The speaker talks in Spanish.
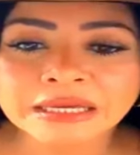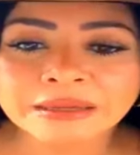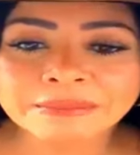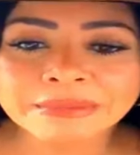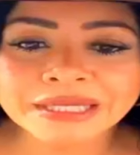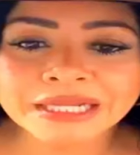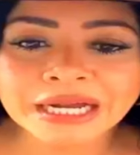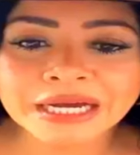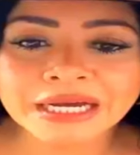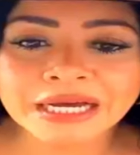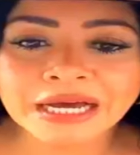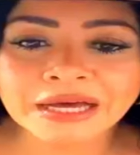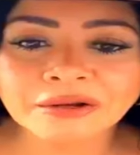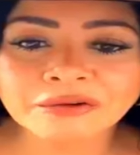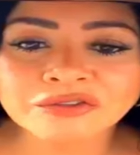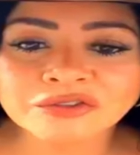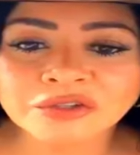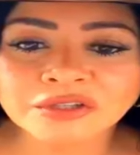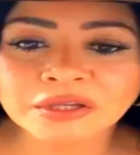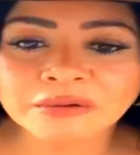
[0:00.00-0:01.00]
mira,
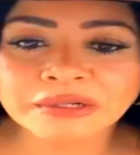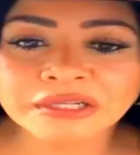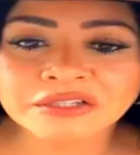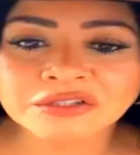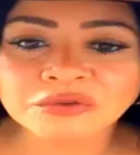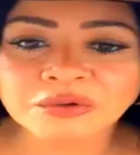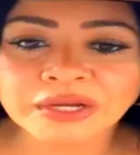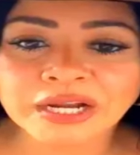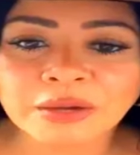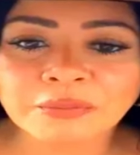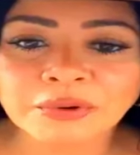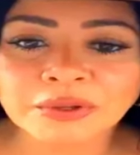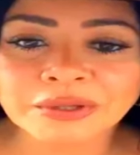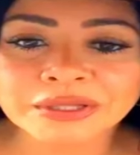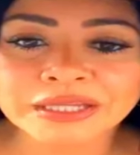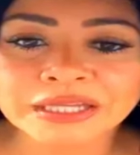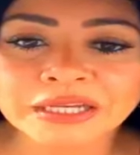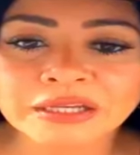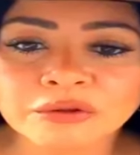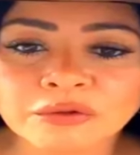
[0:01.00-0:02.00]
claro, soy de Venezuela, puedo
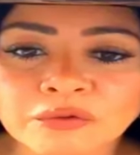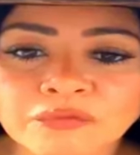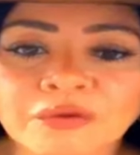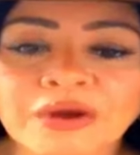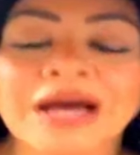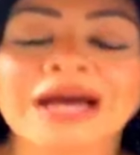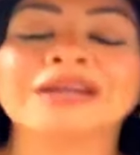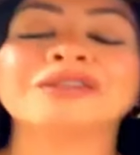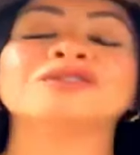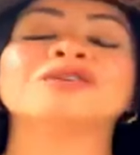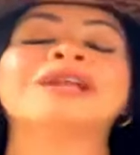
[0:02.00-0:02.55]
adquirir tu faja.